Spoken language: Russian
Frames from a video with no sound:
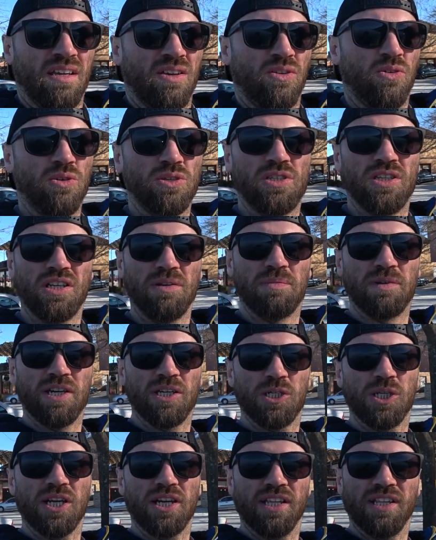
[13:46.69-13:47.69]
Какой-нибудь рыбкой
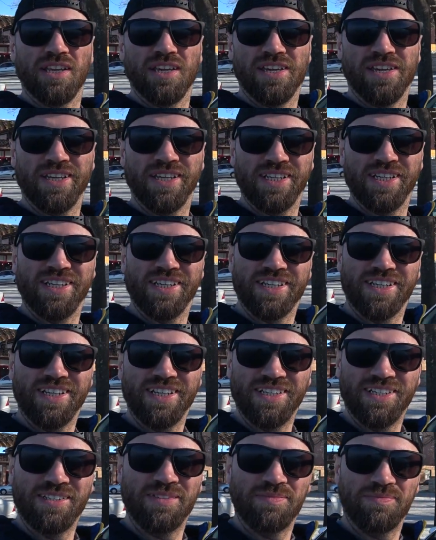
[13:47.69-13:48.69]
жареной. Эх,
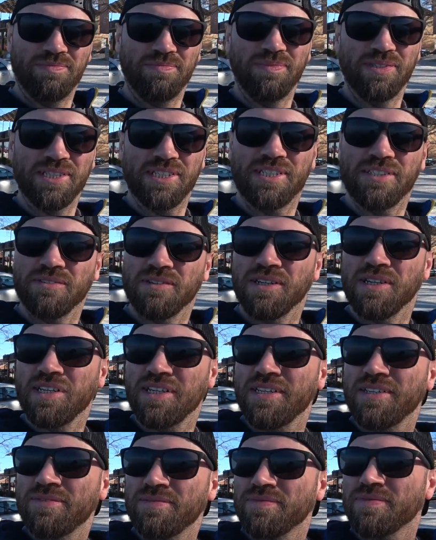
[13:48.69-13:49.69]
местного
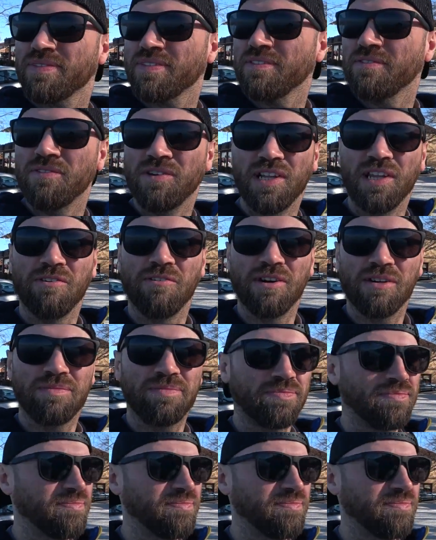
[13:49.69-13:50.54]
вылова.